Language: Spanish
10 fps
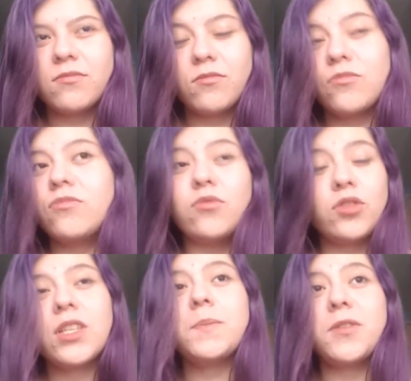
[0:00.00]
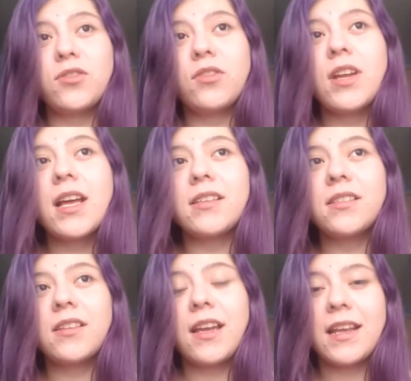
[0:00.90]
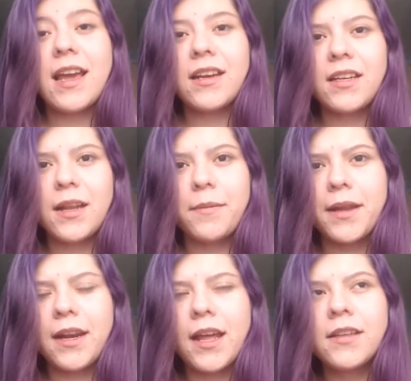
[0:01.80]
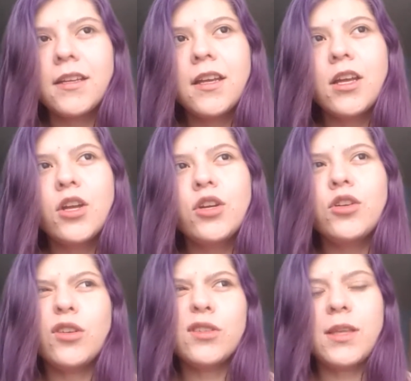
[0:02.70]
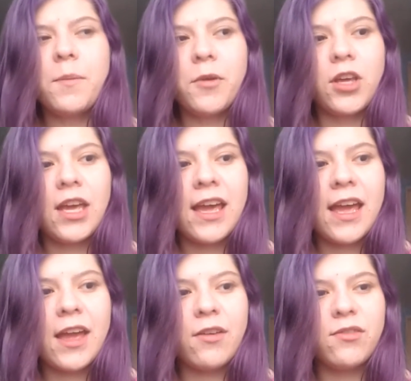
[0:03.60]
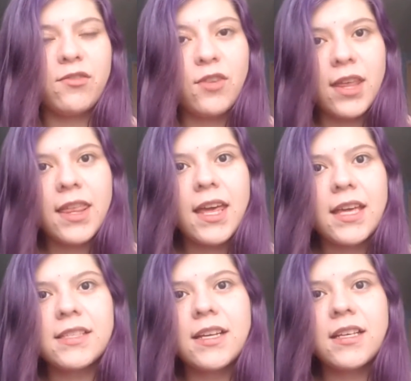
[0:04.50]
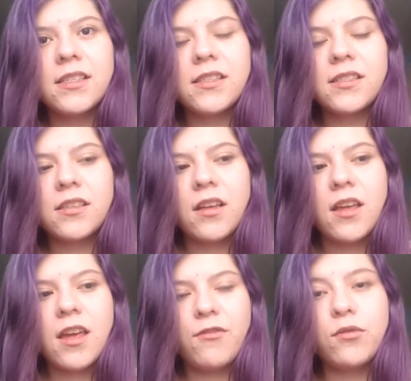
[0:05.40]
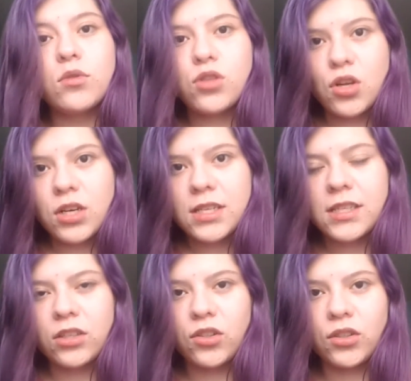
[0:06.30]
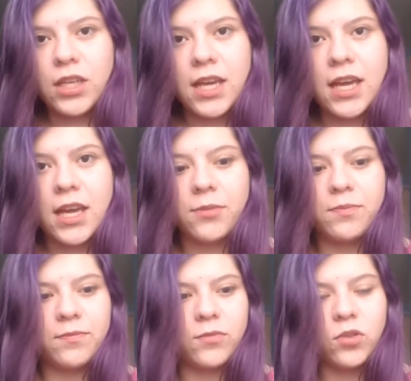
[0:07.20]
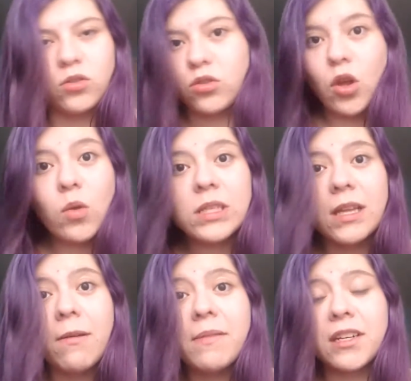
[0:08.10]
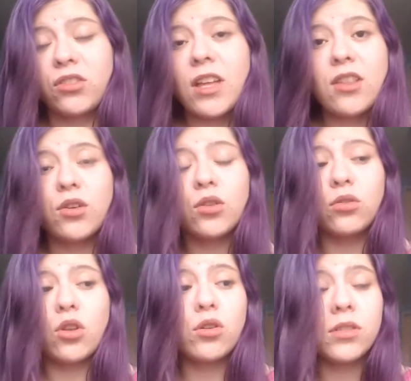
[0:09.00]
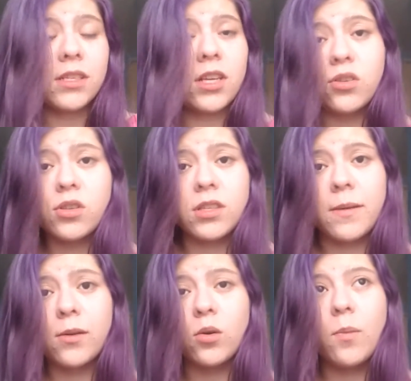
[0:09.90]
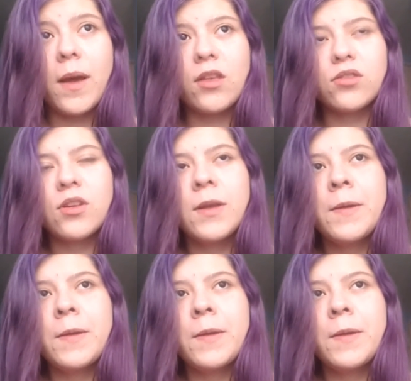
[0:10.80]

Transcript: muchas personas querían ir a verla. No sé, porque fue de esas funciones en donde todo estaba abarrotado, todos los asientos estaban ocupados